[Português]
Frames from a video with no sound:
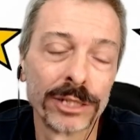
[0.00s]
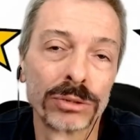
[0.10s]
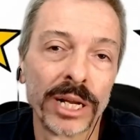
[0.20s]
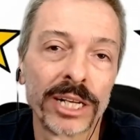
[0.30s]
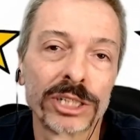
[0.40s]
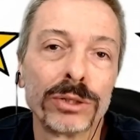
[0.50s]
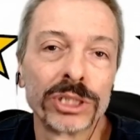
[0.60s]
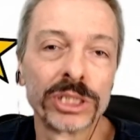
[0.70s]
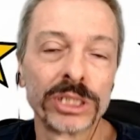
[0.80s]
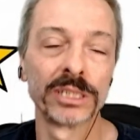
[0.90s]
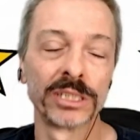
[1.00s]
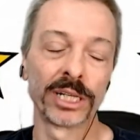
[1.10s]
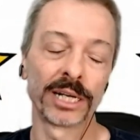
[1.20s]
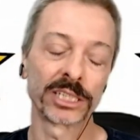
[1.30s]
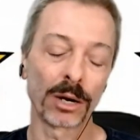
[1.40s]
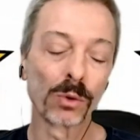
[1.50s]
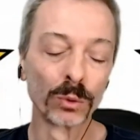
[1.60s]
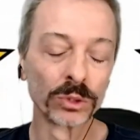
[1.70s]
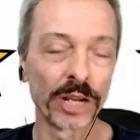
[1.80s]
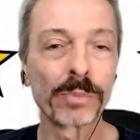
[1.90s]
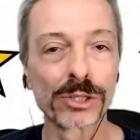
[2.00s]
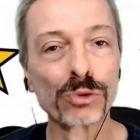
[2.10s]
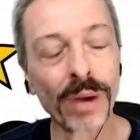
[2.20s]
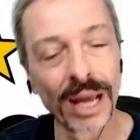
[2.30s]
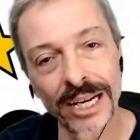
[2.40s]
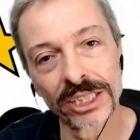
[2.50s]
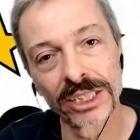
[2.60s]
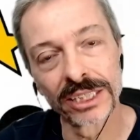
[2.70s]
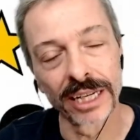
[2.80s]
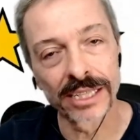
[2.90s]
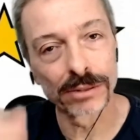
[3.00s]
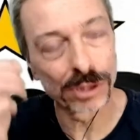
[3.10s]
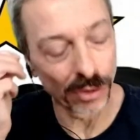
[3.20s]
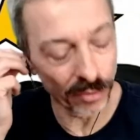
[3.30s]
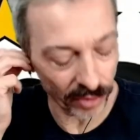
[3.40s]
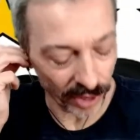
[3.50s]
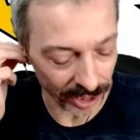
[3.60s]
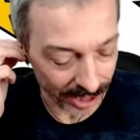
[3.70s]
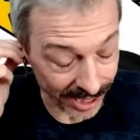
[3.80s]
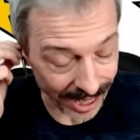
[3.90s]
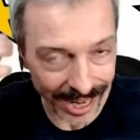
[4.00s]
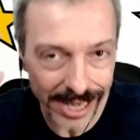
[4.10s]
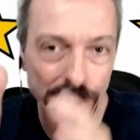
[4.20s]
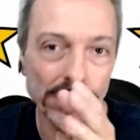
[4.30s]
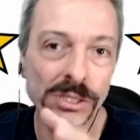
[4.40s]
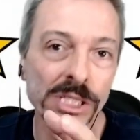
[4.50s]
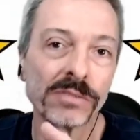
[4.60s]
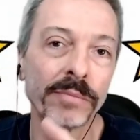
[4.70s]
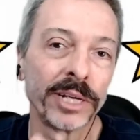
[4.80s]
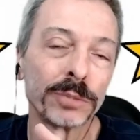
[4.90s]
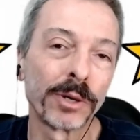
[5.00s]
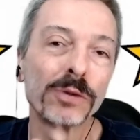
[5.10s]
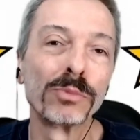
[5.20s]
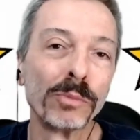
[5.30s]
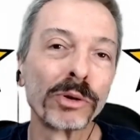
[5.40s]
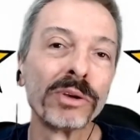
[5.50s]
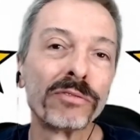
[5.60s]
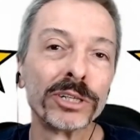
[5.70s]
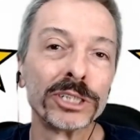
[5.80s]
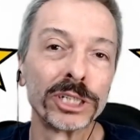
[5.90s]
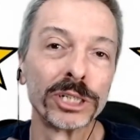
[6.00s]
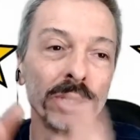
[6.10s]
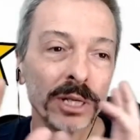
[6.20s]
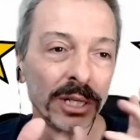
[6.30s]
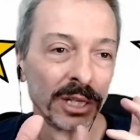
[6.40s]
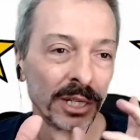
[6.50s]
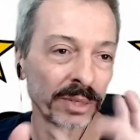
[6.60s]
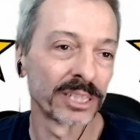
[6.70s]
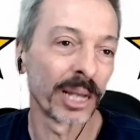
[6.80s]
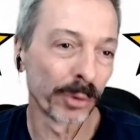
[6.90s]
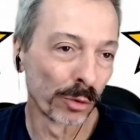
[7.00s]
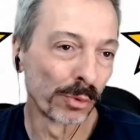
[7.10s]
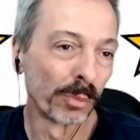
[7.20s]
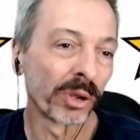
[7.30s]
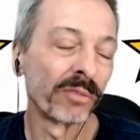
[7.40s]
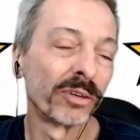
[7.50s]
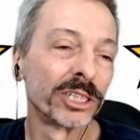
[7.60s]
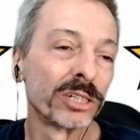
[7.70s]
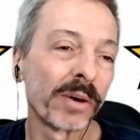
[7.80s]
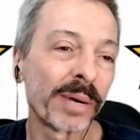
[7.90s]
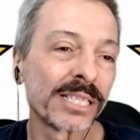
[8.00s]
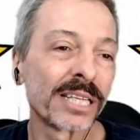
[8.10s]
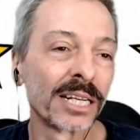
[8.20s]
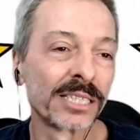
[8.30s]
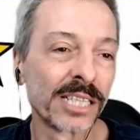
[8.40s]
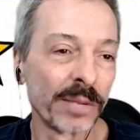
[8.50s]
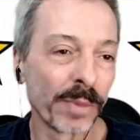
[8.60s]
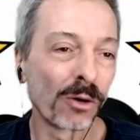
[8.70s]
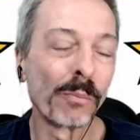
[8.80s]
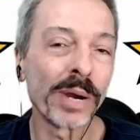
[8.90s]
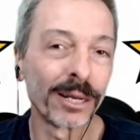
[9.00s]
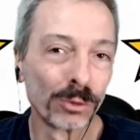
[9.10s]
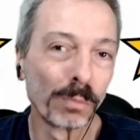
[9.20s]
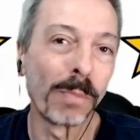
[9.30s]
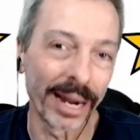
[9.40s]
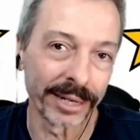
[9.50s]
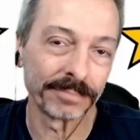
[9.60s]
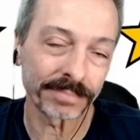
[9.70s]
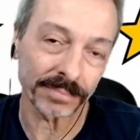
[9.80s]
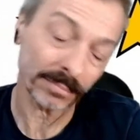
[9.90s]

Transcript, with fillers: é isso, né? Acho que hoje, já, já há algum tempo, as dublagens elas não são feitas exclusivamente para o público infantil. Porque sabe que o público infantil vai para a sala de cinema acompanhado do pai